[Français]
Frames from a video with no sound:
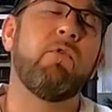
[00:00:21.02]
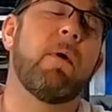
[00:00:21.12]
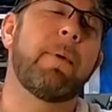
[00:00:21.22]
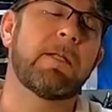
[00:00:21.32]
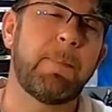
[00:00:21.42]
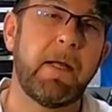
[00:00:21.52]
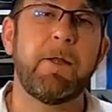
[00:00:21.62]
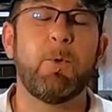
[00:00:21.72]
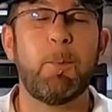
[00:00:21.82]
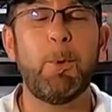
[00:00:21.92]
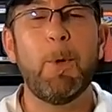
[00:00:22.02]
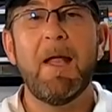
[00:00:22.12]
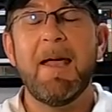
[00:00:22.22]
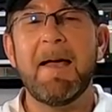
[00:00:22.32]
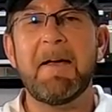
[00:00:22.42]
On va pas se plaindre non plus.
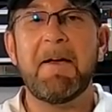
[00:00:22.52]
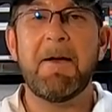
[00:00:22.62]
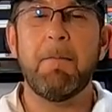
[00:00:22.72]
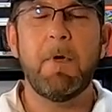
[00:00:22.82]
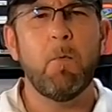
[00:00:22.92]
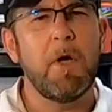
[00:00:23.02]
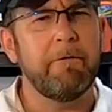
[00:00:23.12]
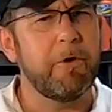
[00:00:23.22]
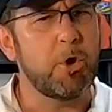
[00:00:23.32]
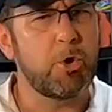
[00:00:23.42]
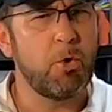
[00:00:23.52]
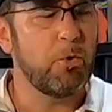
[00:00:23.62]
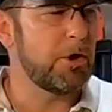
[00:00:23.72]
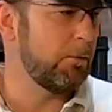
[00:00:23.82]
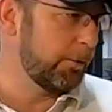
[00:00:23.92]
Euh, mais ouais, il fait chaud. J'ai